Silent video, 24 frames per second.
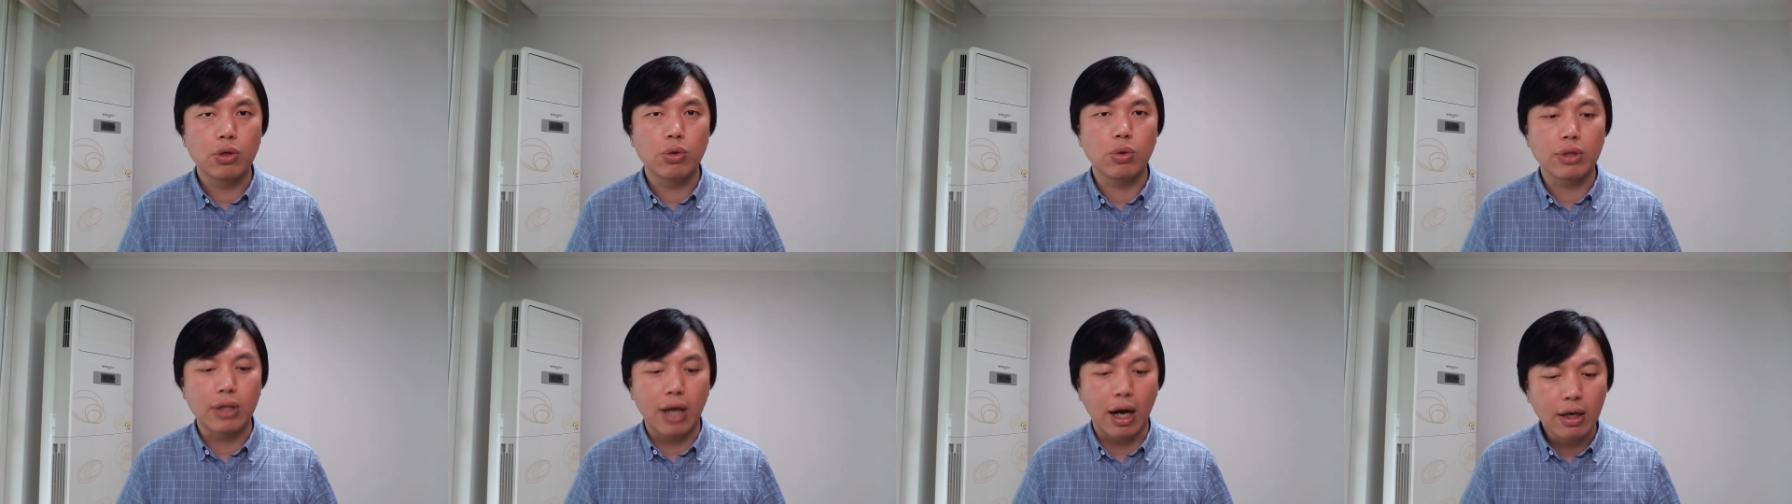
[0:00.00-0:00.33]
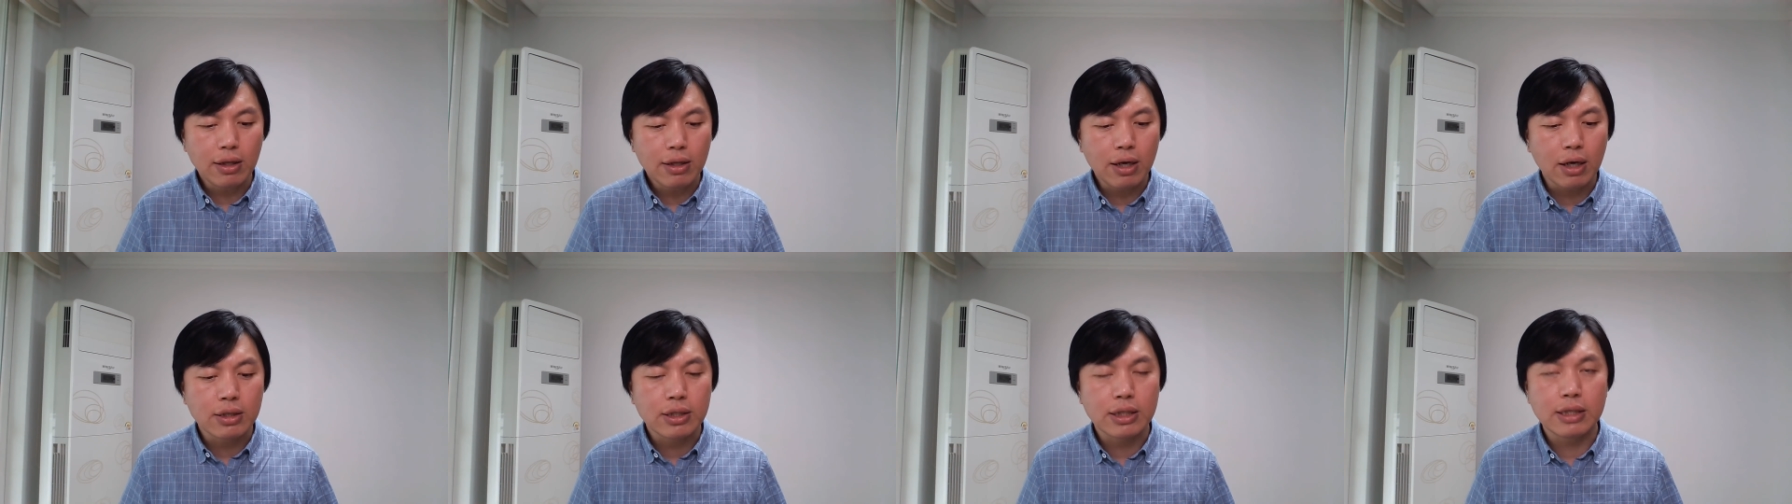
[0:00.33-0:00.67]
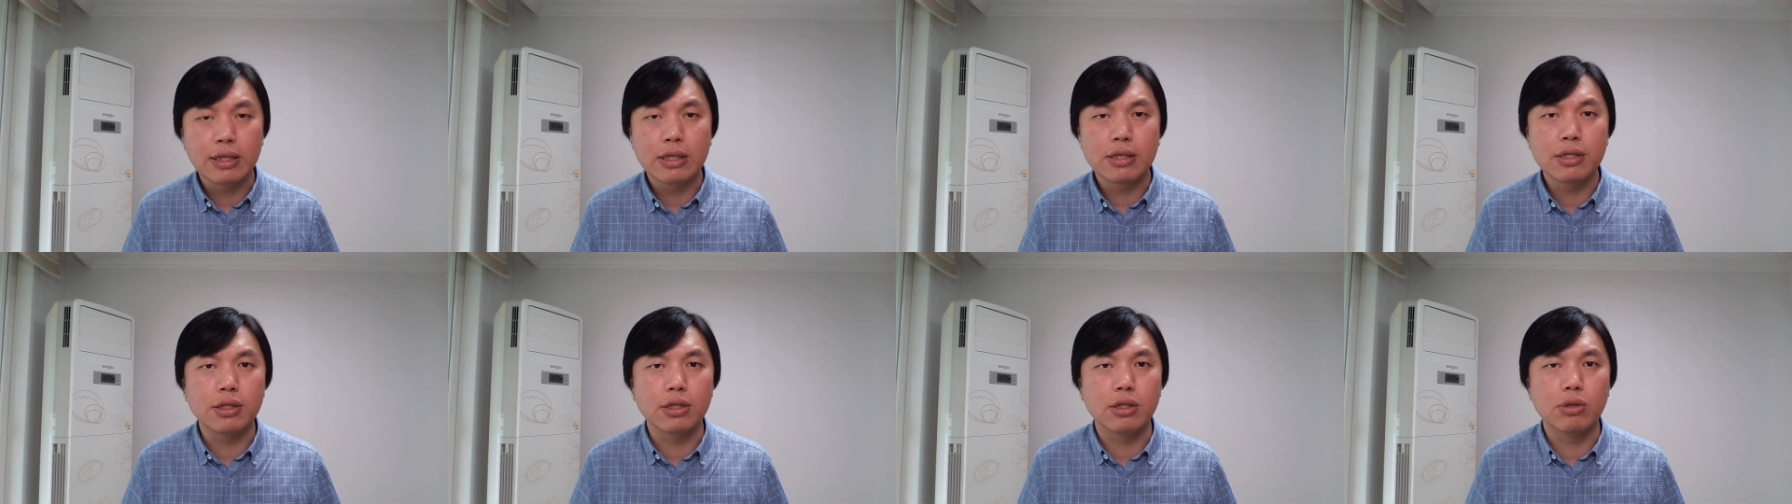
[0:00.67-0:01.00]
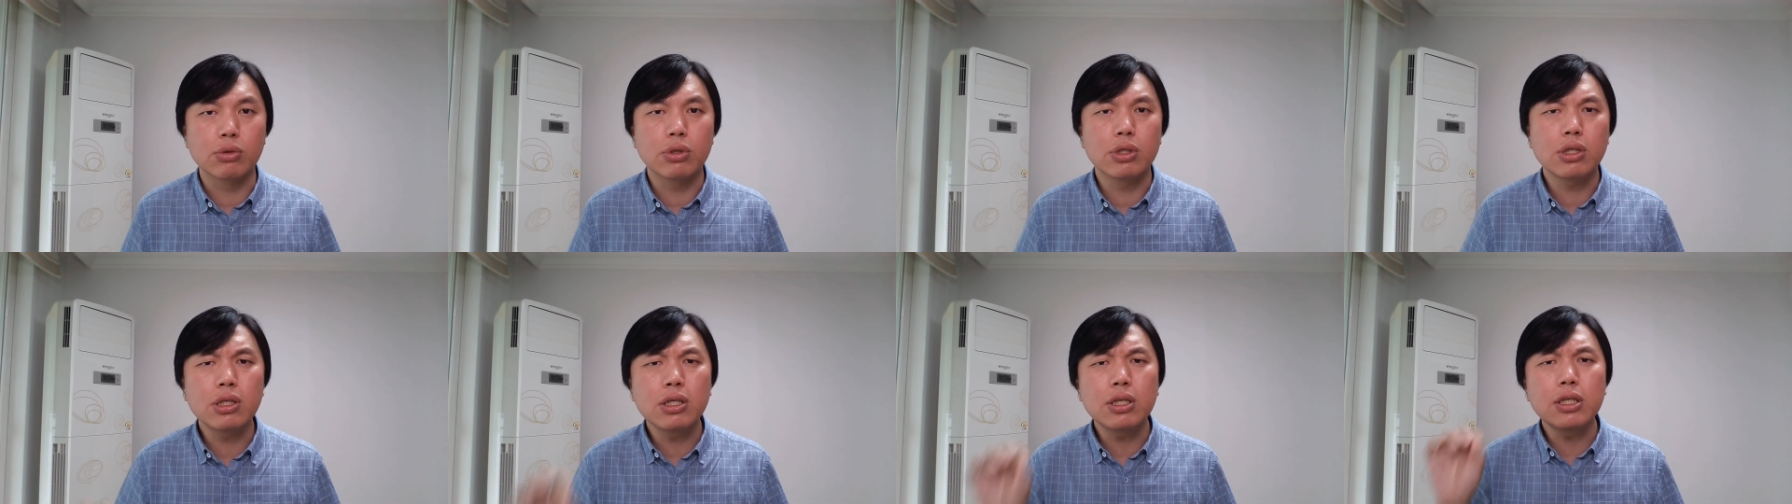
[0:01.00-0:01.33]
就等等这些事情，
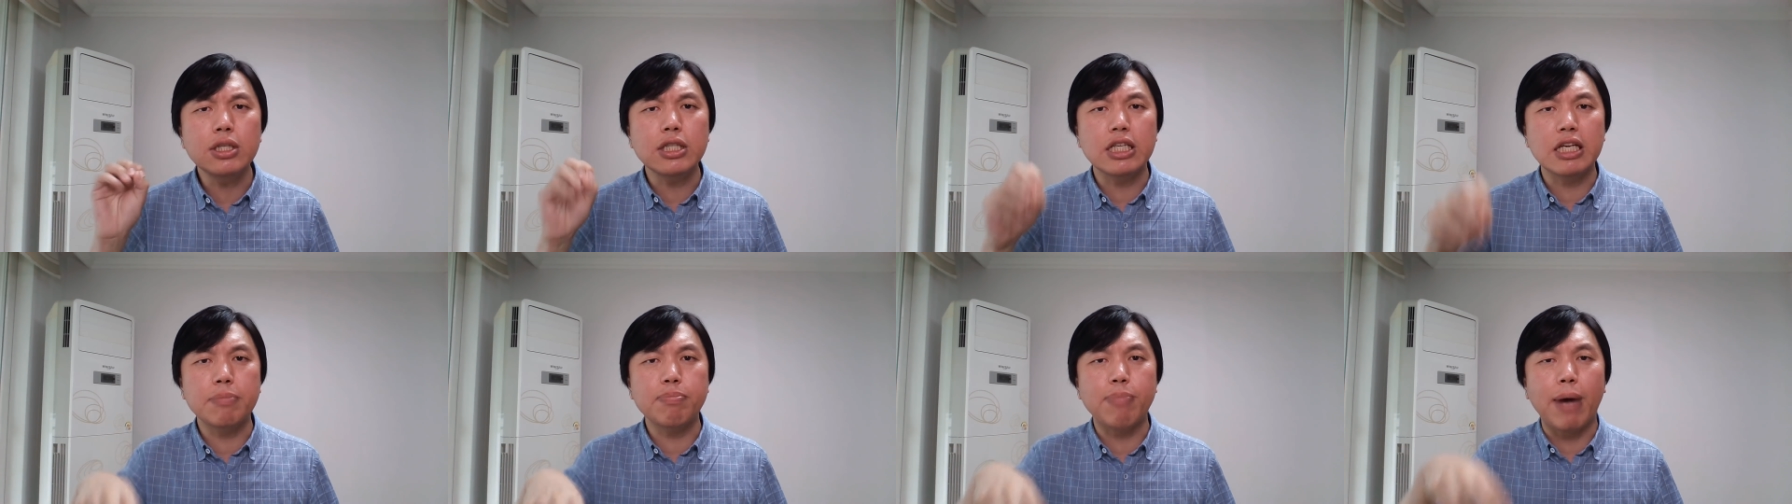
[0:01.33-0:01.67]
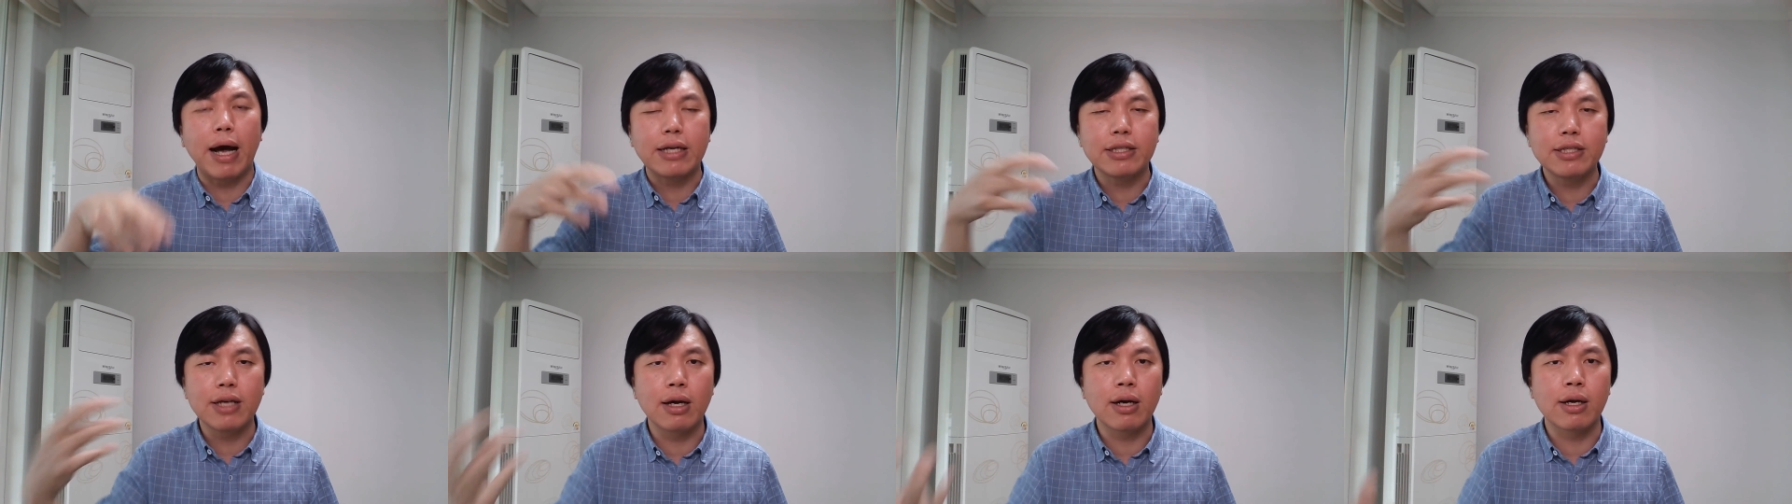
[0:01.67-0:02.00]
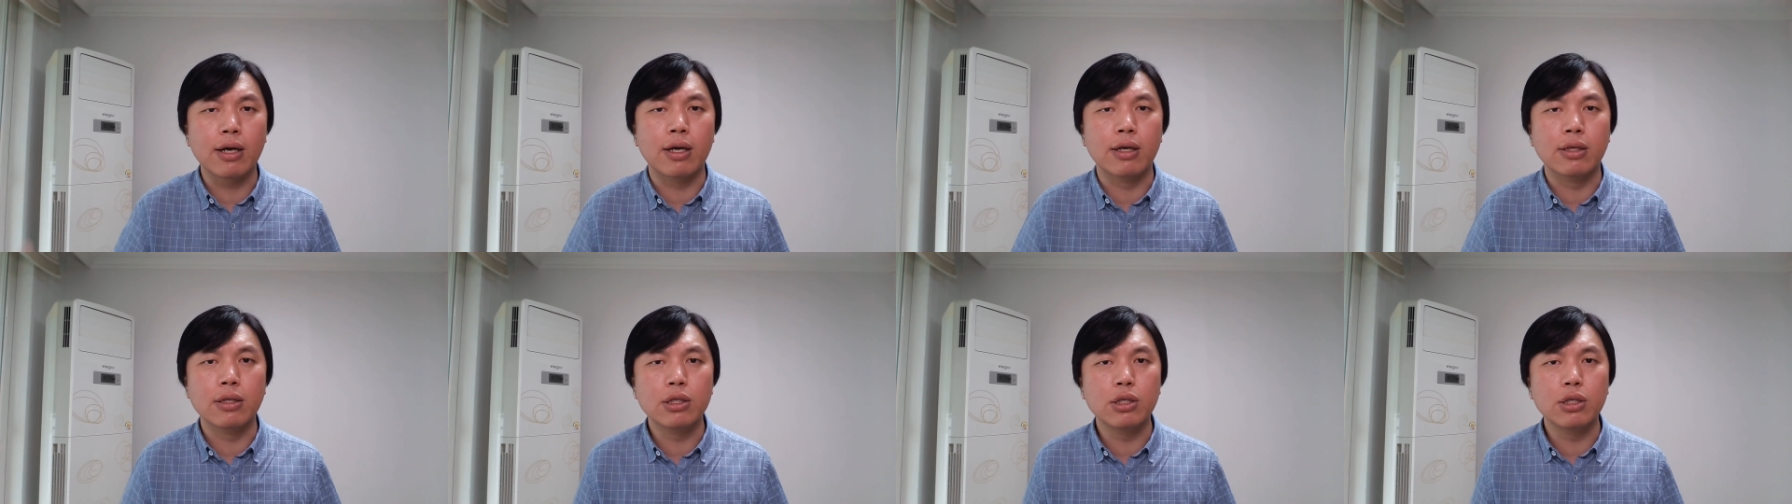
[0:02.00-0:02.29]
是彻底把香港人